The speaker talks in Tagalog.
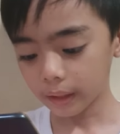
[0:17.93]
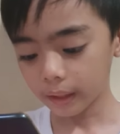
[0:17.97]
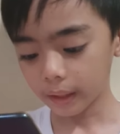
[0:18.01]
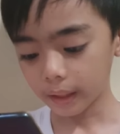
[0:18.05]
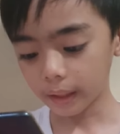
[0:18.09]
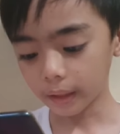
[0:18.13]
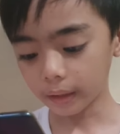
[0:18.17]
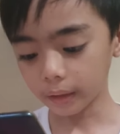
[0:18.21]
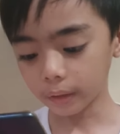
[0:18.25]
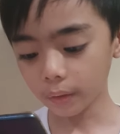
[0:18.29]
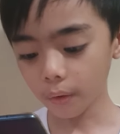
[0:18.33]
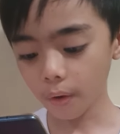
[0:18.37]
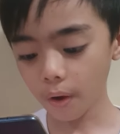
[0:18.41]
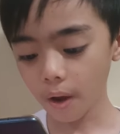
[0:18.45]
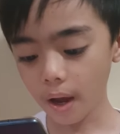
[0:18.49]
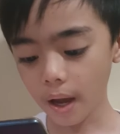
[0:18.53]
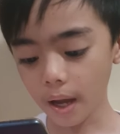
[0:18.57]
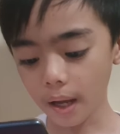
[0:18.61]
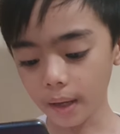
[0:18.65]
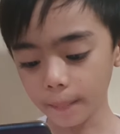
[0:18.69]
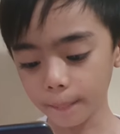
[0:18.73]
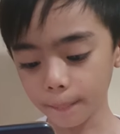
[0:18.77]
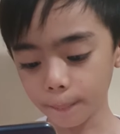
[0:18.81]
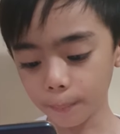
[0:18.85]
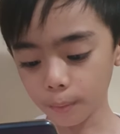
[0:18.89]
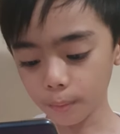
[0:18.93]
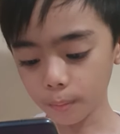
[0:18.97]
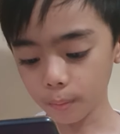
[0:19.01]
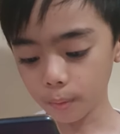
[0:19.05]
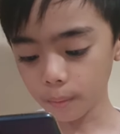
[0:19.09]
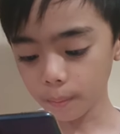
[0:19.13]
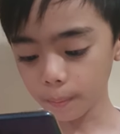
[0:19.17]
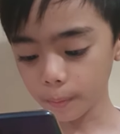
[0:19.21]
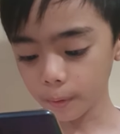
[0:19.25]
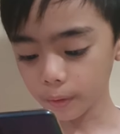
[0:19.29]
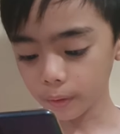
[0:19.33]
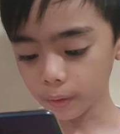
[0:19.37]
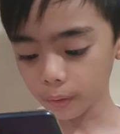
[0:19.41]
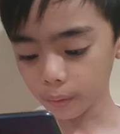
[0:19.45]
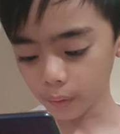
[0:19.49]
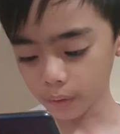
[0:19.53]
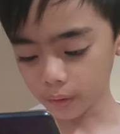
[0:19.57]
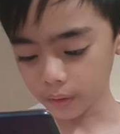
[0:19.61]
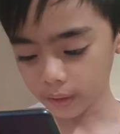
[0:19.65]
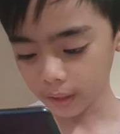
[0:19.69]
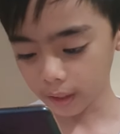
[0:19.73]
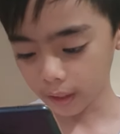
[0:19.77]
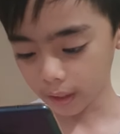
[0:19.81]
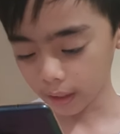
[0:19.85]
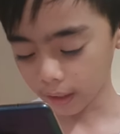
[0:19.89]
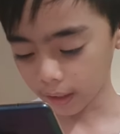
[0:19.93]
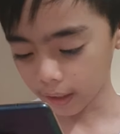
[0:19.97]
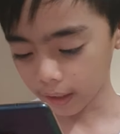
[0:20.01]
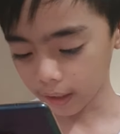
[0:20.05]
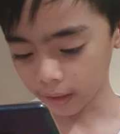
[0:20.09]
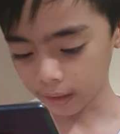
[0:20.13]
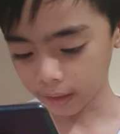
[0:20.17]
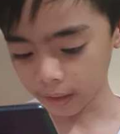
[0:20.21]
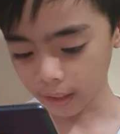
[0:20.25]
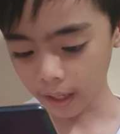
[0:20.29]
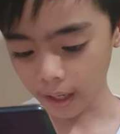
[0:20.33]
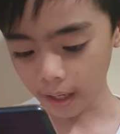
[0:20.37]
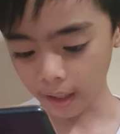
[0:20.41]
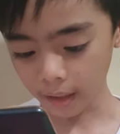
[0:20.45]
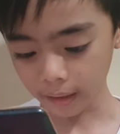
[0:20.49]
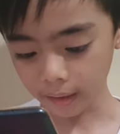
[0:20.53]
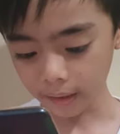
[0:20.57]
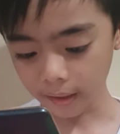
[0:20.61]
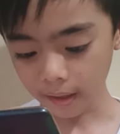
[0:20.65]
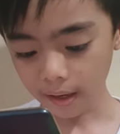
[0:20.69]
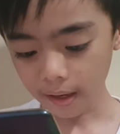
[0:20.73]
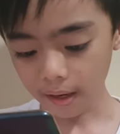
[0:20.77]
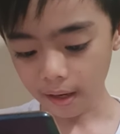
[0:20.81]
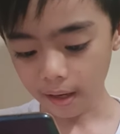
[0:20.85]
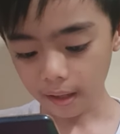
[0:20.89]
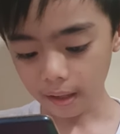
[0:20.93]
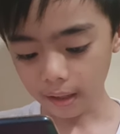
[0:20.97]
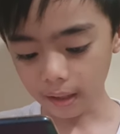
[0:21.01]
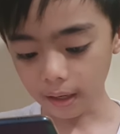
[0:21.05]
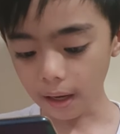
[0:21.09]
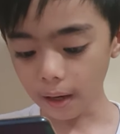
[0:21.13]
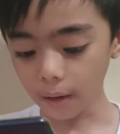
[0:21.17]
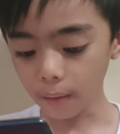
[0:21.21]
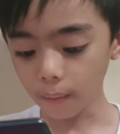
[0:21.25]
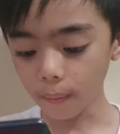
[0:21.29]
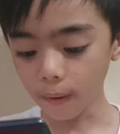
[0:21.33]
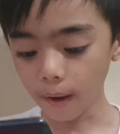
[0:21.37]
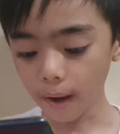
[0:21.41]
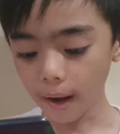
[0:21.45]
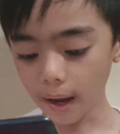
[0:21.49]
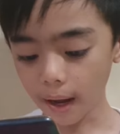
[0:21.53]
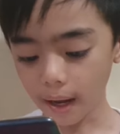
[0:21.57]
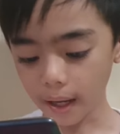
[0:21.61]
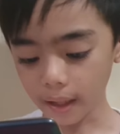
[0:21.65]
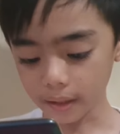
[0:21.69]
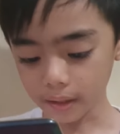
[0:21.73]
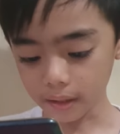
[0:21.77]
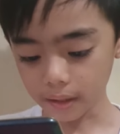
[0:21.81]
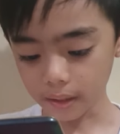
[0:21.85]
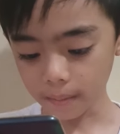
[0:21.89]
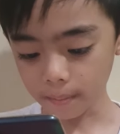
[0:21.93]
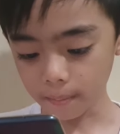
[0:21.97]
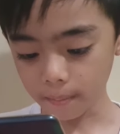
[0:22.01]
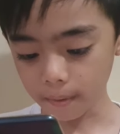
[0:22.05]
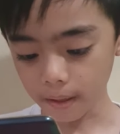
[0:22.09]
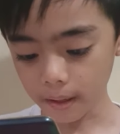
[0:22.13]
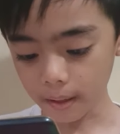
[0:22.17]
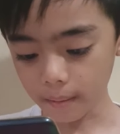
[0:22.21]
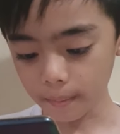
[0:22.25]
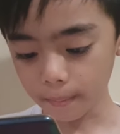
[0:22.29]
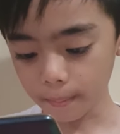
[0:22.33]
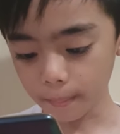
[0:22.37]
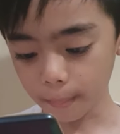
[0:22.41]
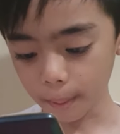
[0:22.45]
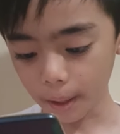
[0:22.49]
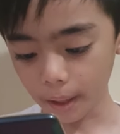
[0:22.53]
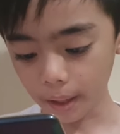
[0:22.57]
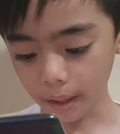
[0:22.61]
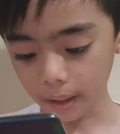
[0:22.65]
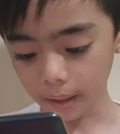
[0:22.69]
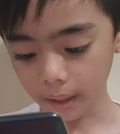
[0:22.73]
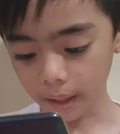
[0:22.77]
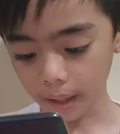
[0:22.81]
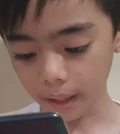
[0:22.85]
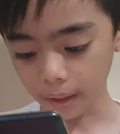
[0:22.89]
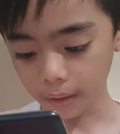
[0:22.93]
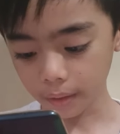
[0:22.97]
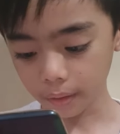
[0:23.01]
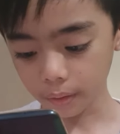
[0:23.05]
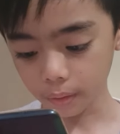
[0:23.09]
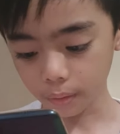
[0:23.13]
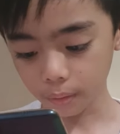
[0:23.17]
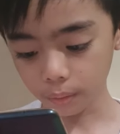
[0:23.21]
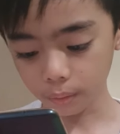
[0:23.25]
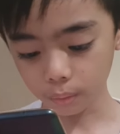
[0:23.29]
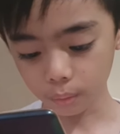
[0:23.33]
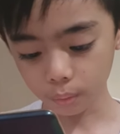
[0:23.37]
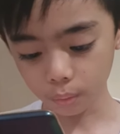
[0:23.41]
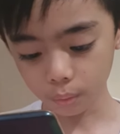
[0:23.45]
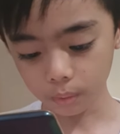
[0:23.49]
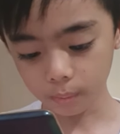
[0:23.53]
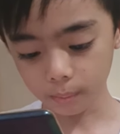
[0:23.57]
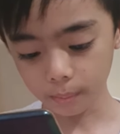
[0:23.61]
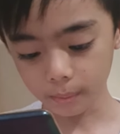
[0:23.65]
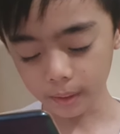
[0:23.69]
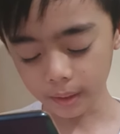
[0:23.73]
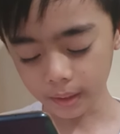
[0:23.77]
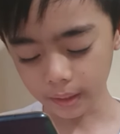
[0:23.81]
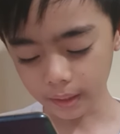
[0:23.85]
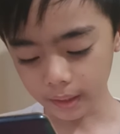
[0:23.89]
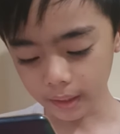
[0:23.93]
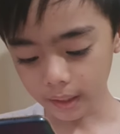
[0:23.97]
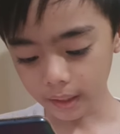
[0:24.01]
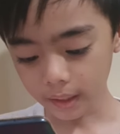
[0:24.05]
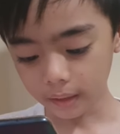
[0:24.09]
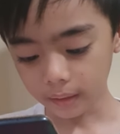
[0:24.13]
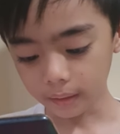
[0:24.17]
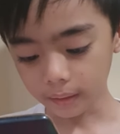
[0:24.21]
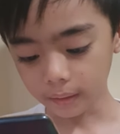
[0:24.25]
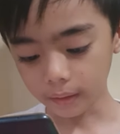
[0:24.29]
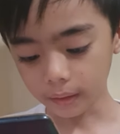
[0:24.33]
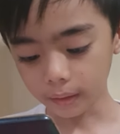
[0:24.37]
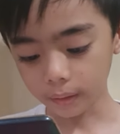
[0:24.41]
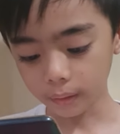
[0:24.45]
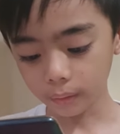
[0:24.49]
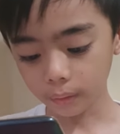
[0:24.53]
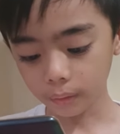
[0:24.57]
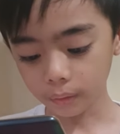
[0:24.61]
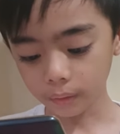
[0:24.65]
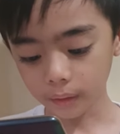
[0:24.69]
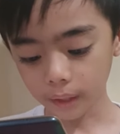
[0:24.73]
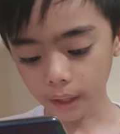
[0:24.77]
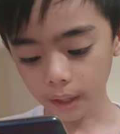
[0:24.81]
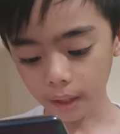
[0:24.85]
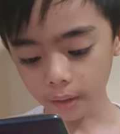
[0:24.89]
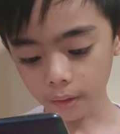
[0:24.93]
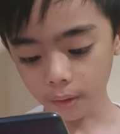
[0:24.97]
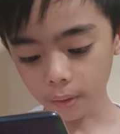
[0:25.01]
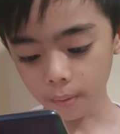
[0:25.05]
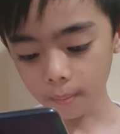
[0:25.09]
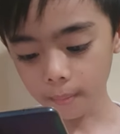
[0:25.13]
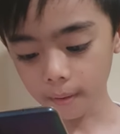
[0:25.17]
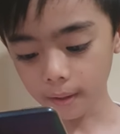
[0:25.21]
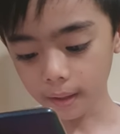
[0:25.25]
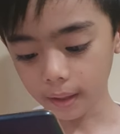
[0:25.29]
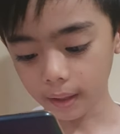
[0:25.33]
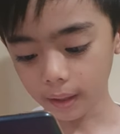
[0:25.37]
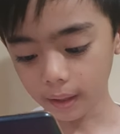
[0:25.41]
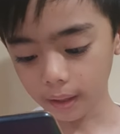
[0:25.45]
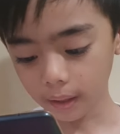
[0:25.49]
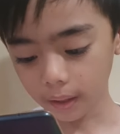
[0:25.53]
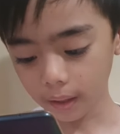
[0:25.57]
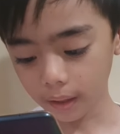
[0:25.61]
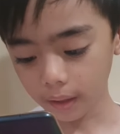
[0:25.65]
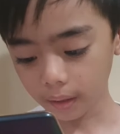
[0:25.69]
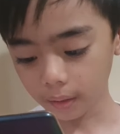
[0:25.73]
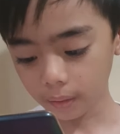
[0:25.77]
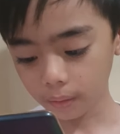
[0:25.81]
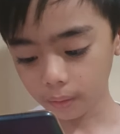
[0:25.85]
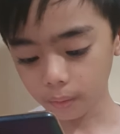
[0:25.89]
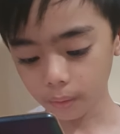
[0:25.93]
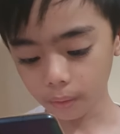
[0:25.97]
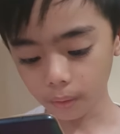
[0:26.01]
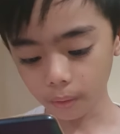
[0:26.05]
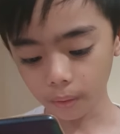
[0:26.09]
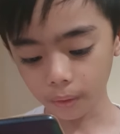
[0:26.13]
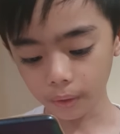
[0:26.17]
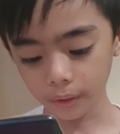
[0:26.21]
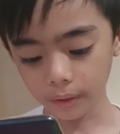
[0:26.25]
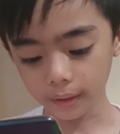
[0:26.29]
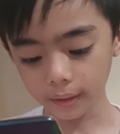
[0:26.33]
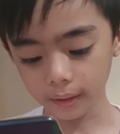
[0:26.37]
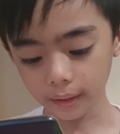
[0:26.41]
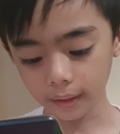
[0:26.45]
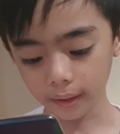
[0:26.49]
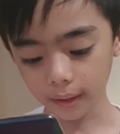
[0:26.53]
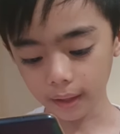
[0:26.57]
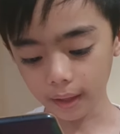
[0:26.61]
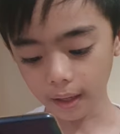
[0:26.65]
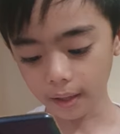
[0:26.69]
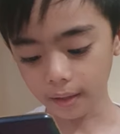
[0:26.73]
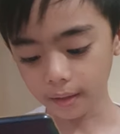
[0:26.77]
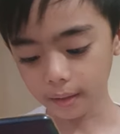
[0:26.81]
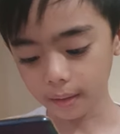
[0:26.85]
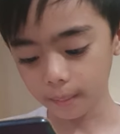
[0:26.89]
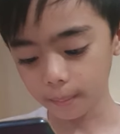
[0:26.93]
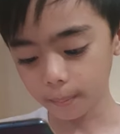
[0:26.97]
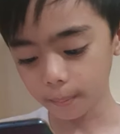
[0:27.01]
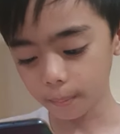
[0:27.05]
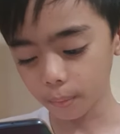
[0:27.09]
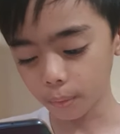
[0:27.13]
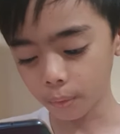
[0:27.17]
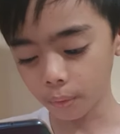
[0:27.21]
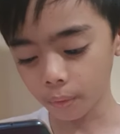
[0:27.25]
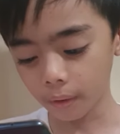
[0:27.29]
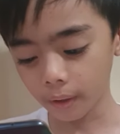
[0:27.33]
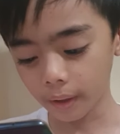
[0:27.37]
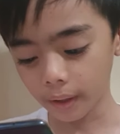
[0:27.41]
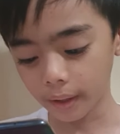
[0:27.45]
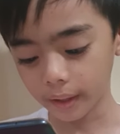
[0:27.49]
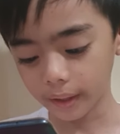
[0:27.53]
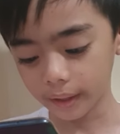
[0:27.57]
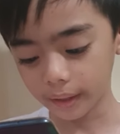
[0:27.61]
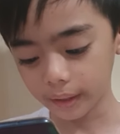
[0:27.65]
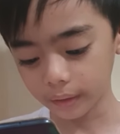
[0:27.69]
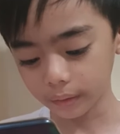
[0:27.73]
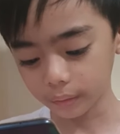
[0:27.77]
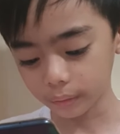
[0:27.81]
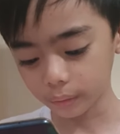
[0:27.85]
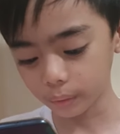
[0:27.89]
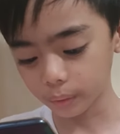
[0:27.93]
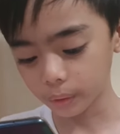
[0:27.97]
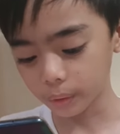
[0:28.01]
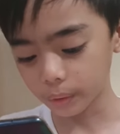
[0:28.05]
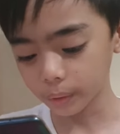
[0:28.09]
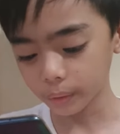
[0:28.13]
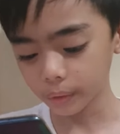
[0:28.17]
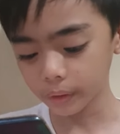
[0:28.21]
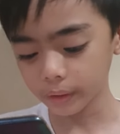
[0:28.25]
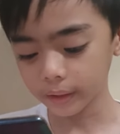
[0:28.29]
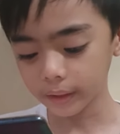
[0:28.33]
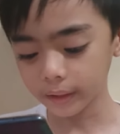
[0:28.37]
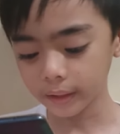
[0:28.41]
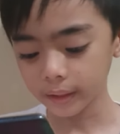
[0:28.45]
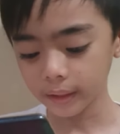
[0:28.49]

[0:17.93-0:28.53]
Ito ay pumupuno sa karagatan, lawa at iba pang anyong tubig. Dito tayo magkakaroon ng hanap buhay katulog